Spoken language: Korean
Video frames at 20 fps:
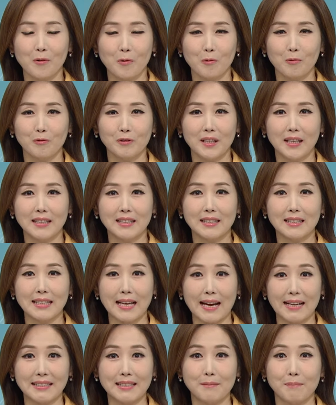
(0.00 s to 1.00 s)
오후 4시
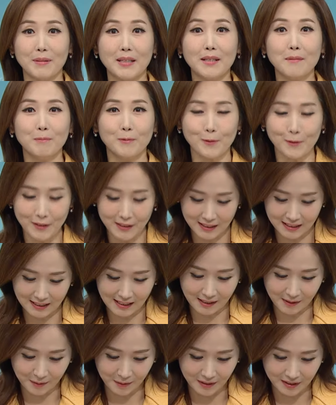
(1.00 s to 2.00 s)
42분
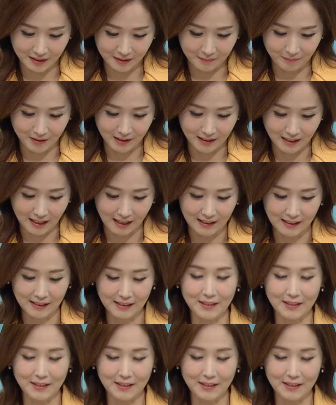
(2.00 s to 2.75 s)
지나고 있습니다.